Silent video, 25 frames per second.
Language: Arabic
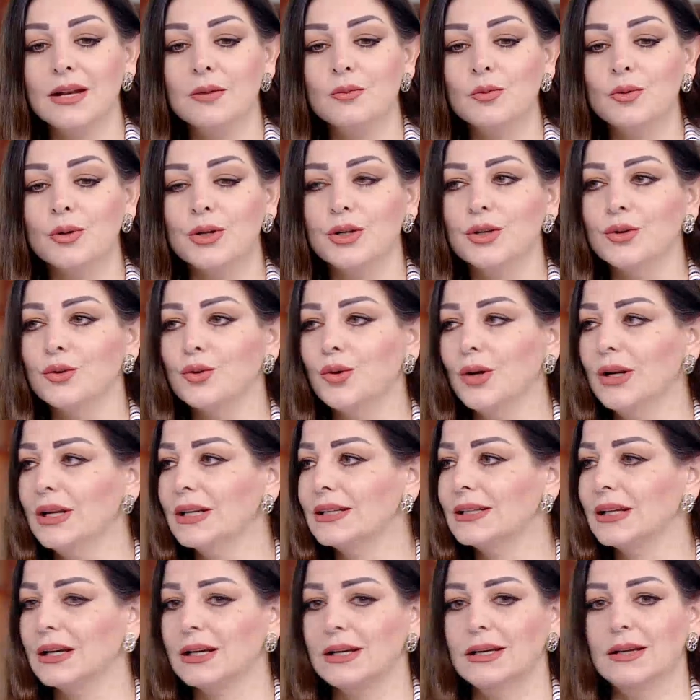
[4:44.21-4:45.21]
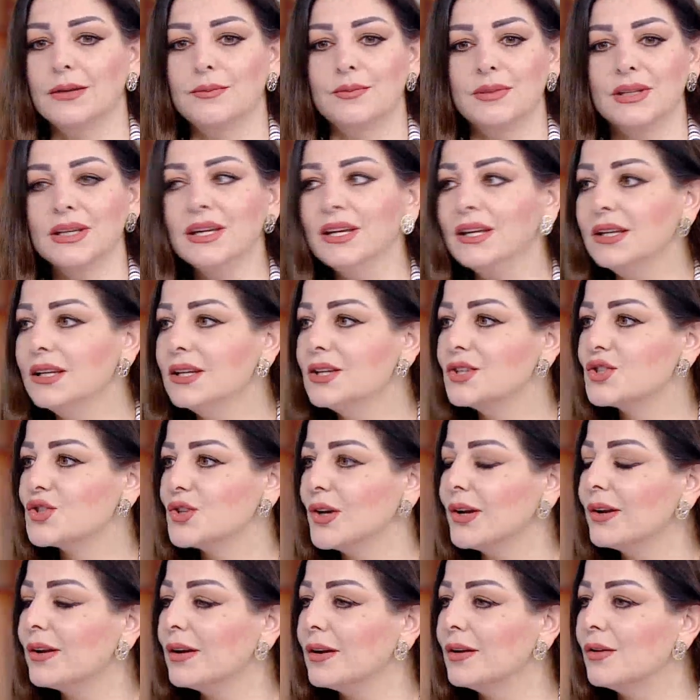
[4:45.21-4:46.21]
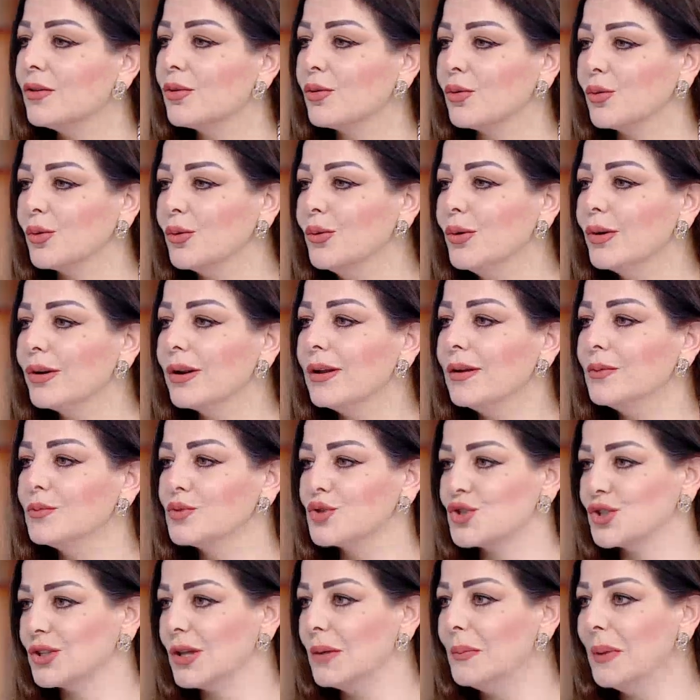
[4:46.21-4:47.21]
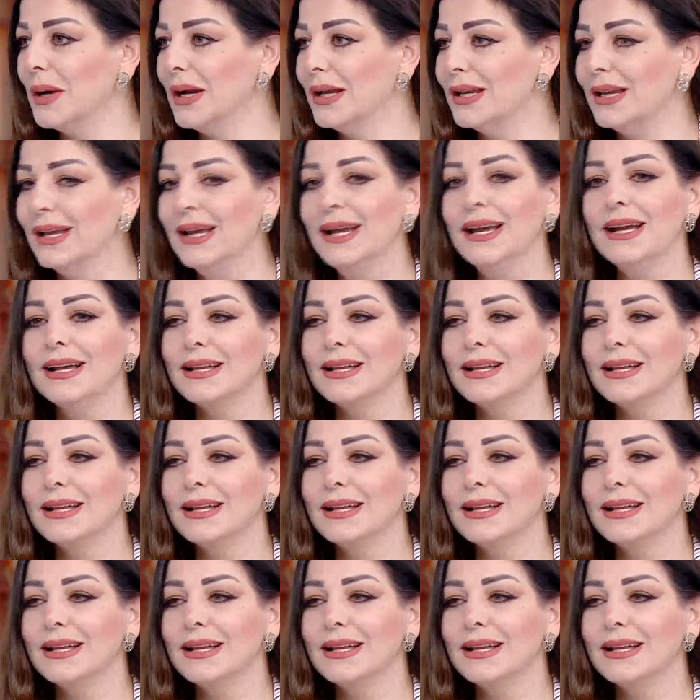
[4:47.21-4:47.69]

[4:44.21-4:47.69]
نعم. ممكن يروح لتقييم ديني شرقي ذكوري مجتمعي